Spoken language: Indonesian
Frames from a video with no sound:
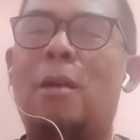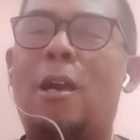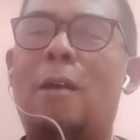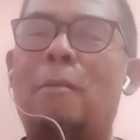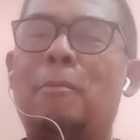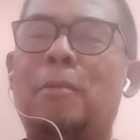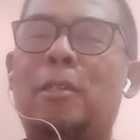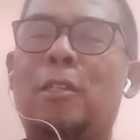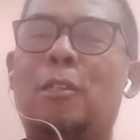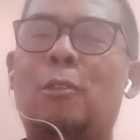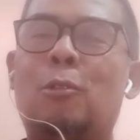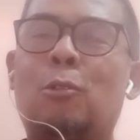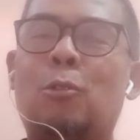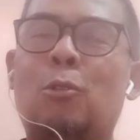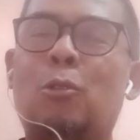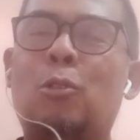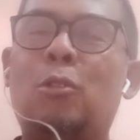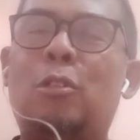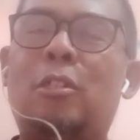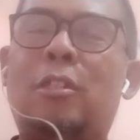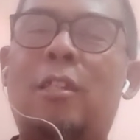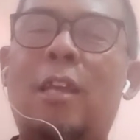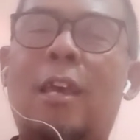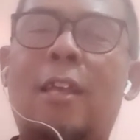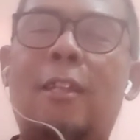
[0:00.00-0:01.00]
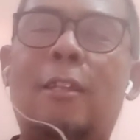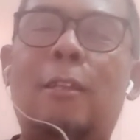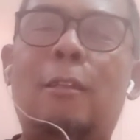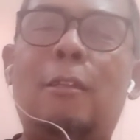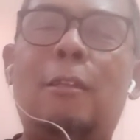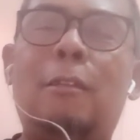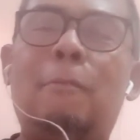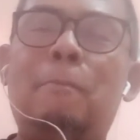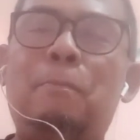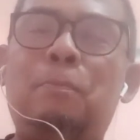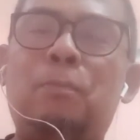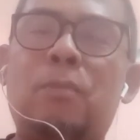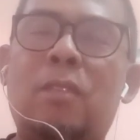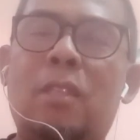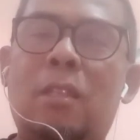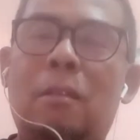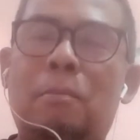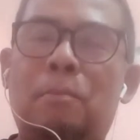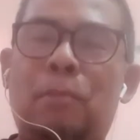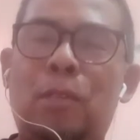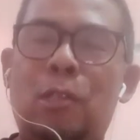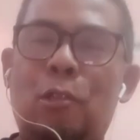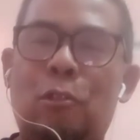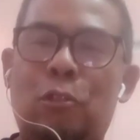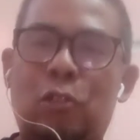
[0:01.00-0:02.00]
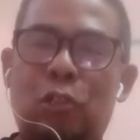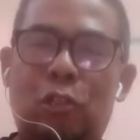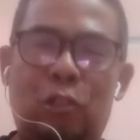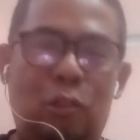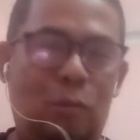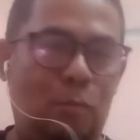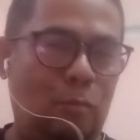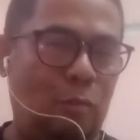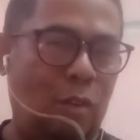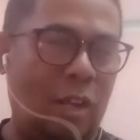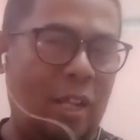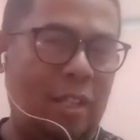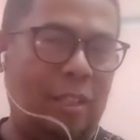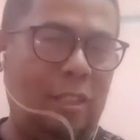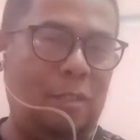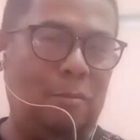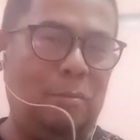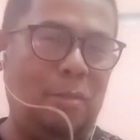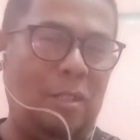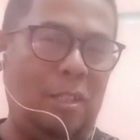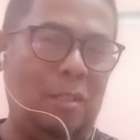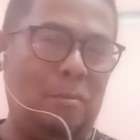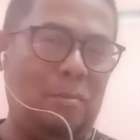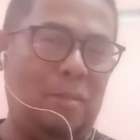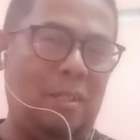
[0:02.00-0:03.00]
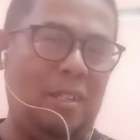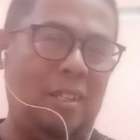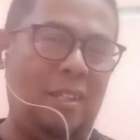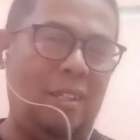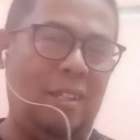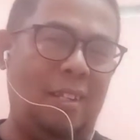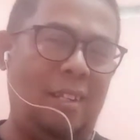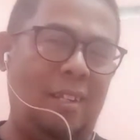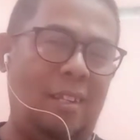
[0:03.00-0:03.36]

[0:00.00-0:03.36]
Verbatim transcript: amino dan biostimulan, teman-teman.